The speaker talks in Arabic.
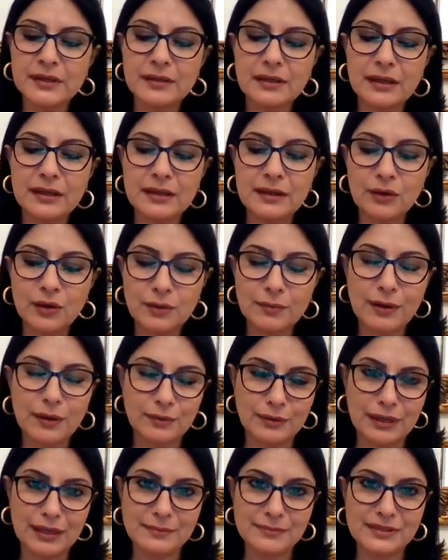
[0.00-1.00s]
الأربعة
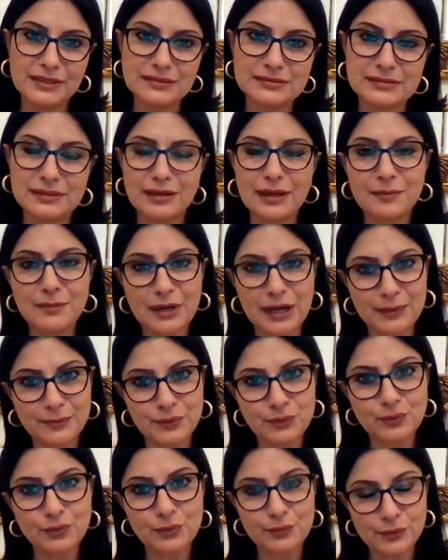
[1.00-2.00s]
والخميس القمر رح
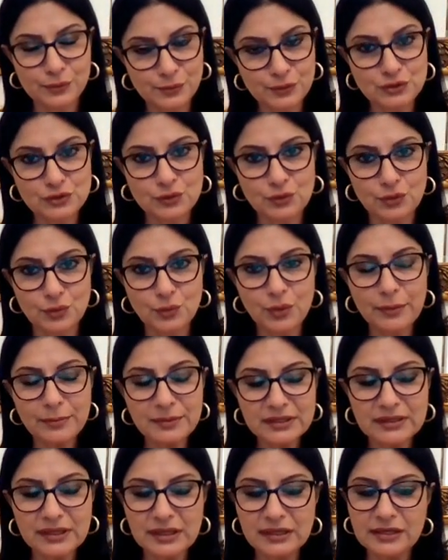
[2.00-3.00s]
بيكون ببرجكم
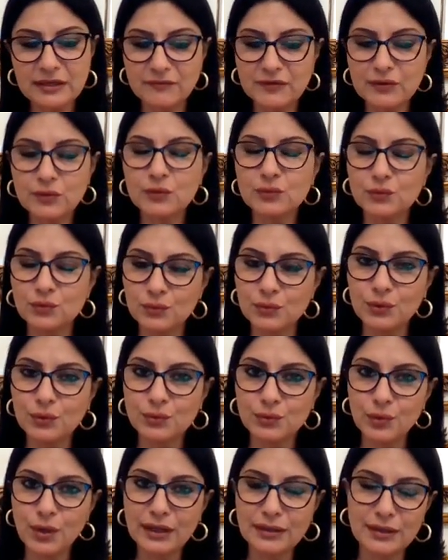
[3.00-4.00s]
وبالتالي فيكم تقولوا
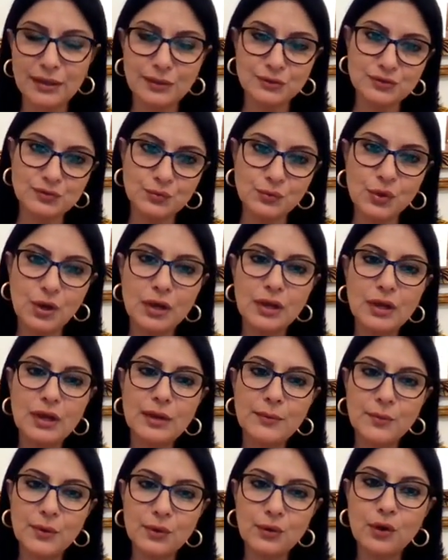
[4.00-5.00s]
إنه هيدا أسبوع
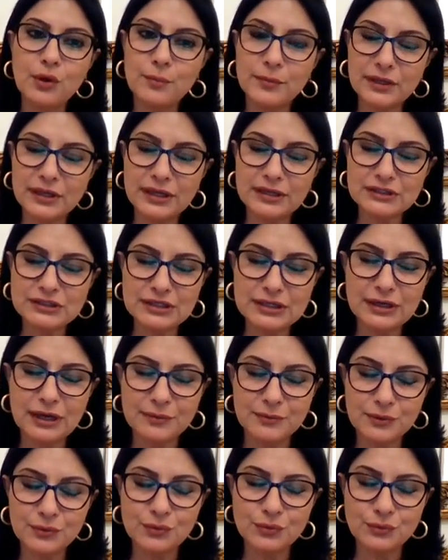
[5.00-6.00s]
بالرغم من كل شيء رح
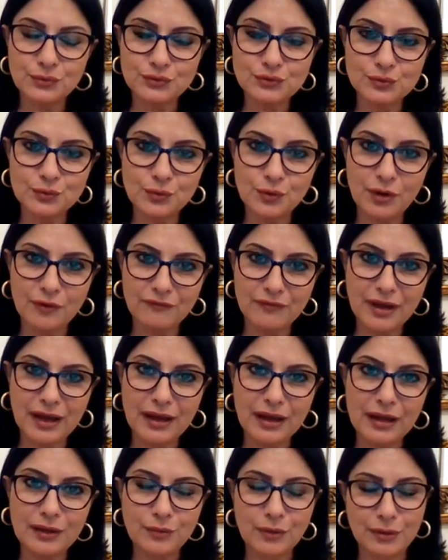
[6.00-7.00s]
بيكون أسبوع
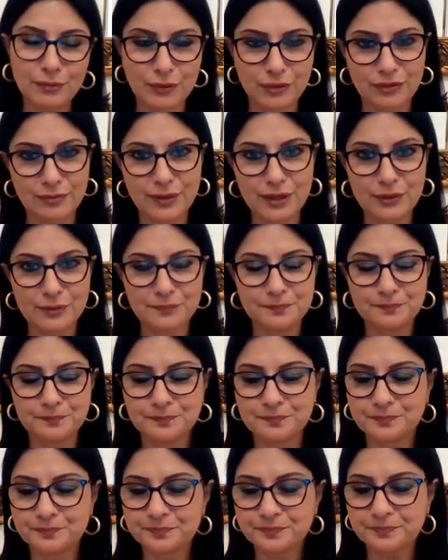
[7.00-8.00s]
فعال ومثمر
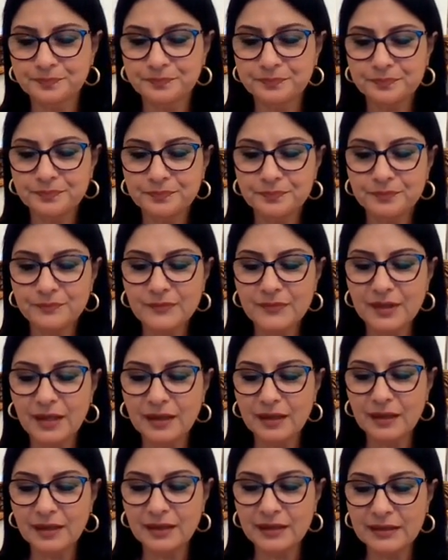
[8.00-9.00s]

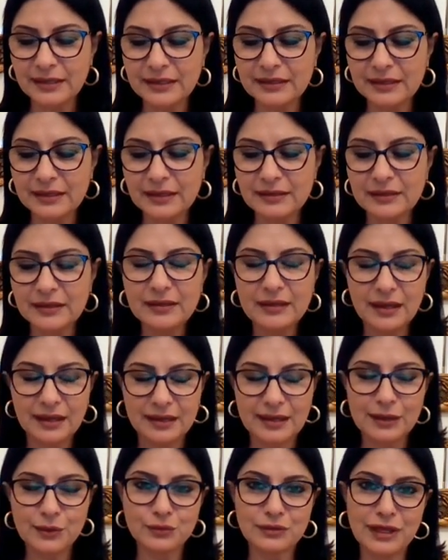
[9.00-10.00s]
آه، لكن
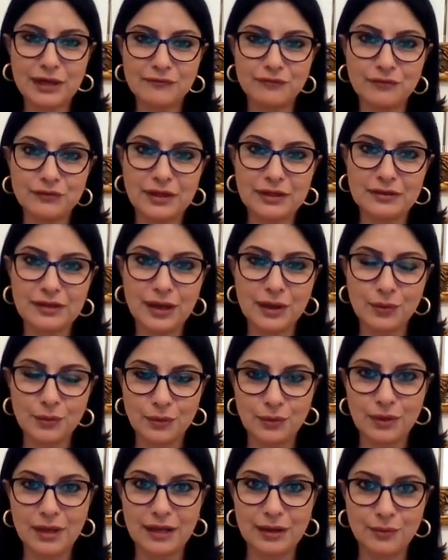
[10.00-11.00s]
عليكم تعرفوا
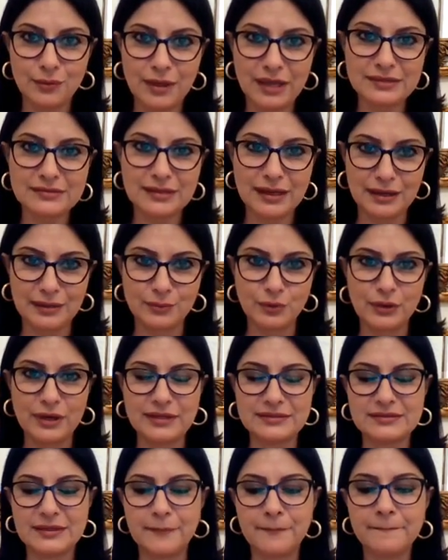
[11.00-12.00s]
تختاروا الوقت
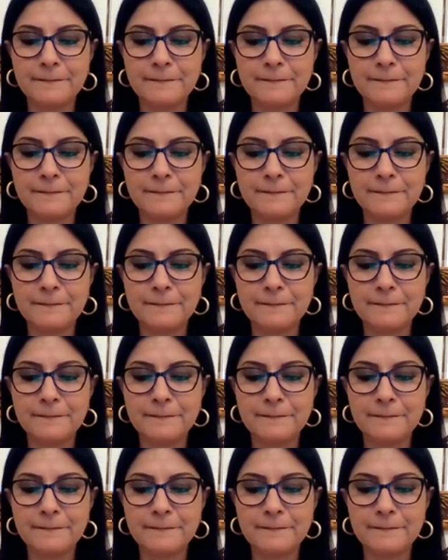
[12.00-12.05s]
المناسب